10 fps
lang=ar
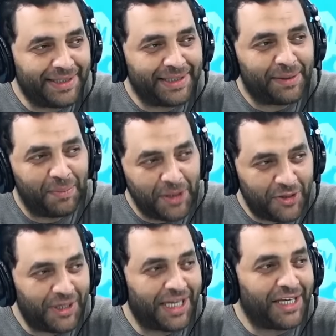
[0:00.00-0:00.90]

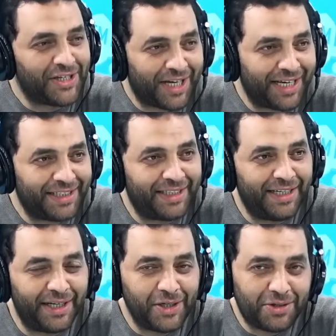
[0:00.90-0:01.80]
مش نعيش قد
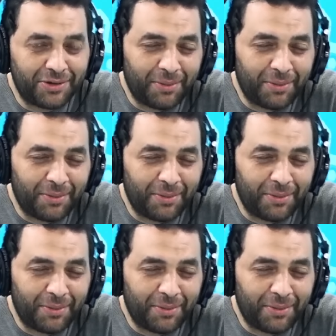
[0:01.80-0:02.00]
إيه،